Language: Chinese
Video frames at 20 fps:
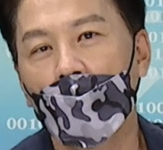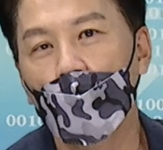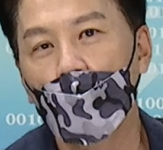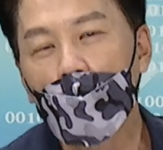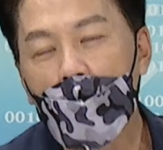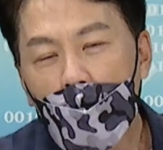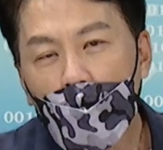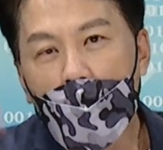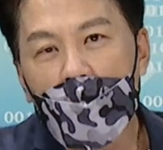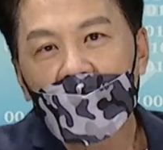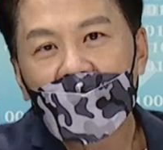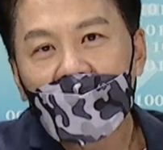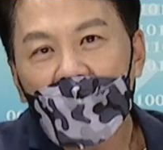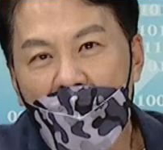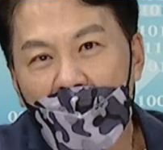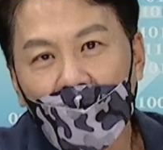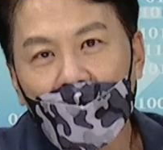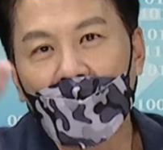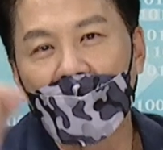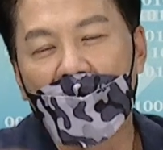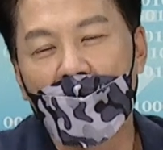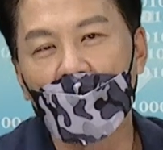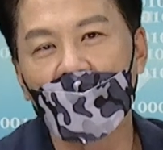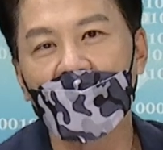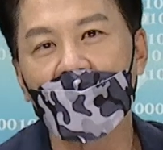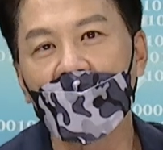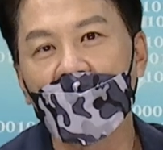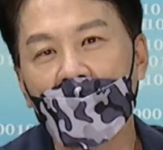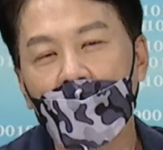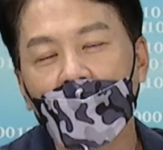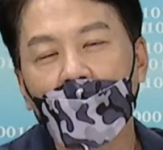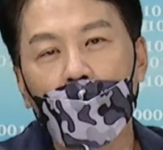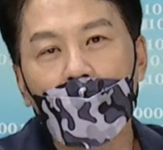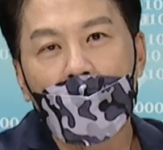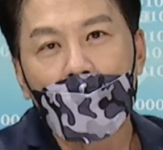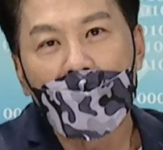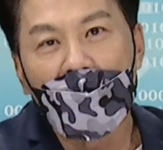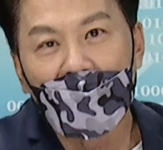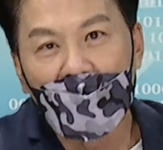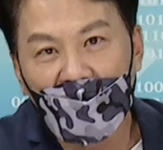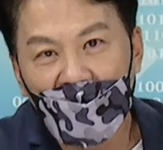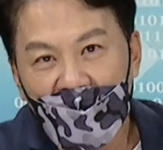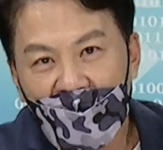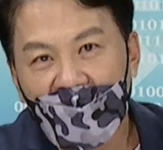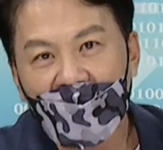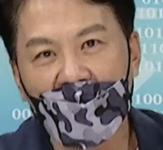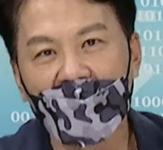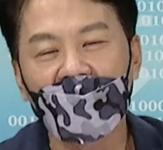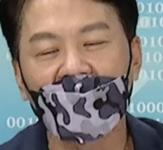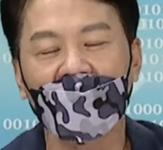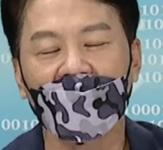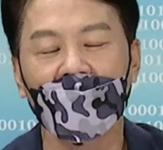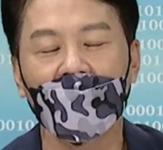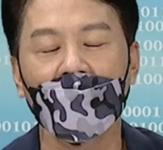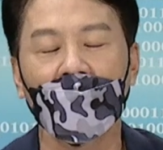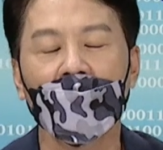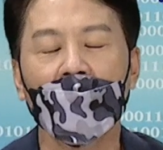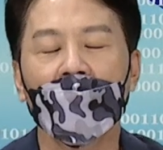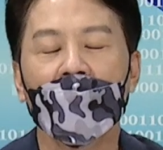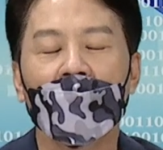如果这样的老师你都没办法去珍惜，